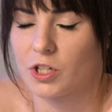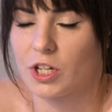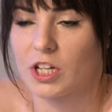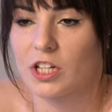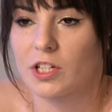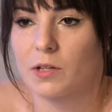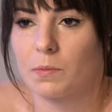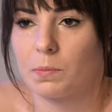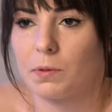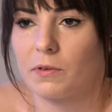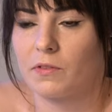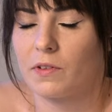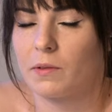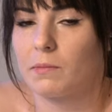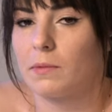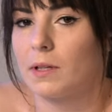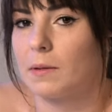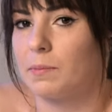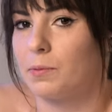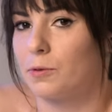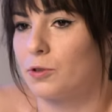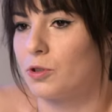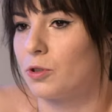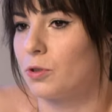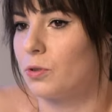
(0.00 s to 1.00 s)
Szczerze powiem,
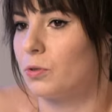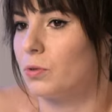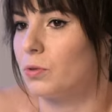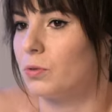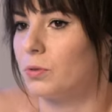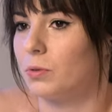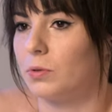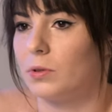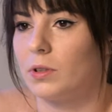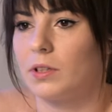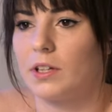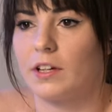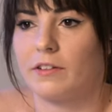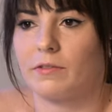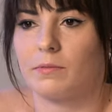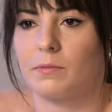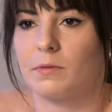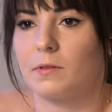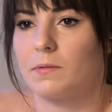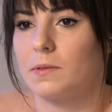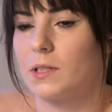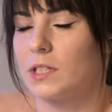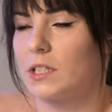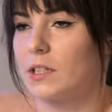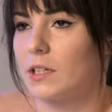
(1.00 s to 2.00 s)
na początku nie. W
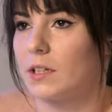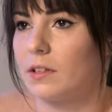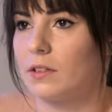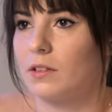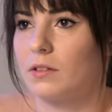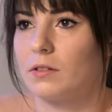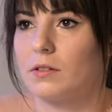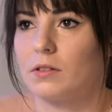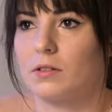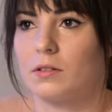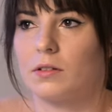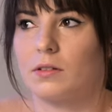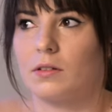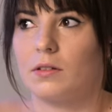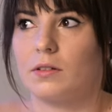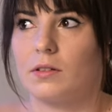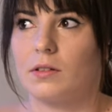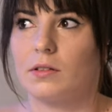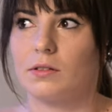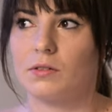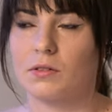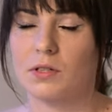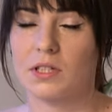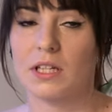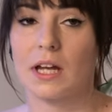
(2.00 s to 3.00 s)
momencie, kiedy do,
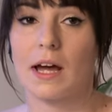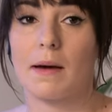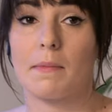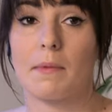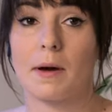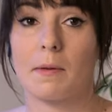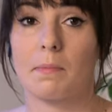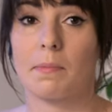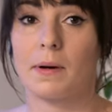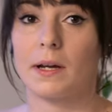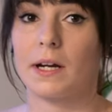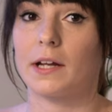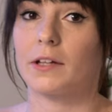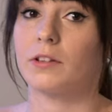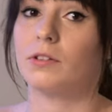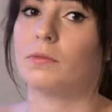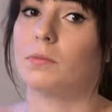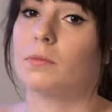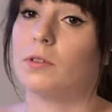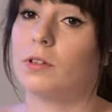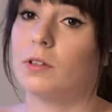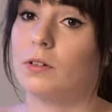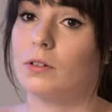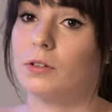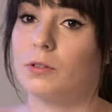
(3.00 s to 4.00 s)
e, dostałam aparat
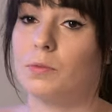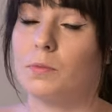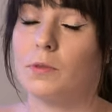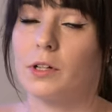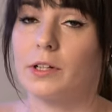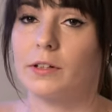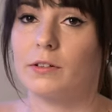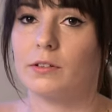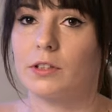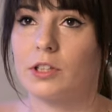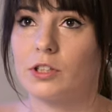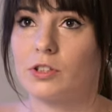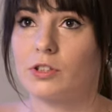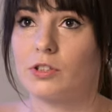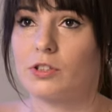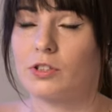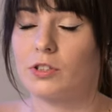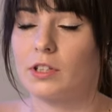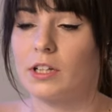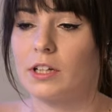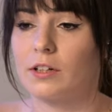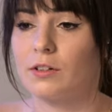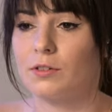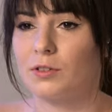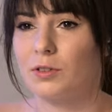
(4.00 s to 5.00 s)
od, od mojego
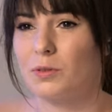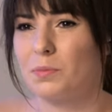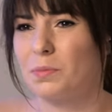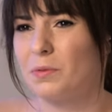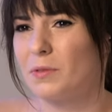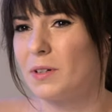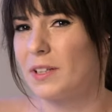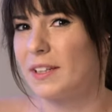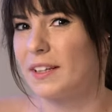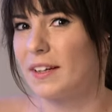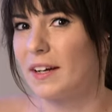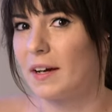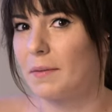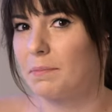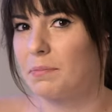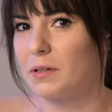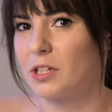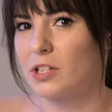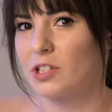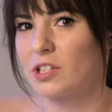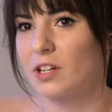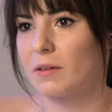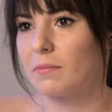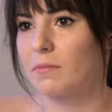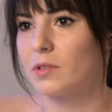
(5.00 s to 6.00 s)
narzeczonego, to była taka
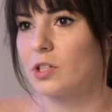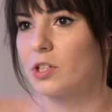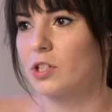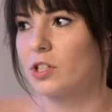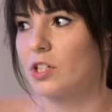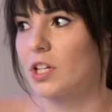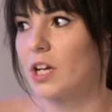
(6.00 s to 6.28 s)
pierwsza myśl,